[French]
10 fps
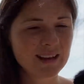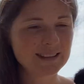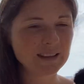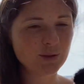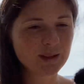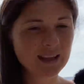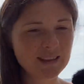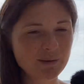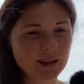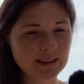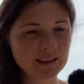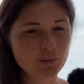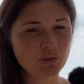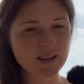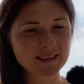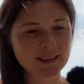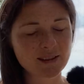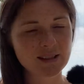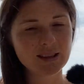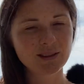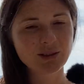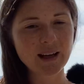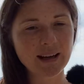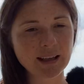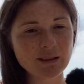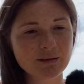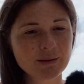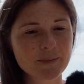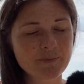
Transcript: C'est ok d'avoir des débuts d'incendie, cela arrive.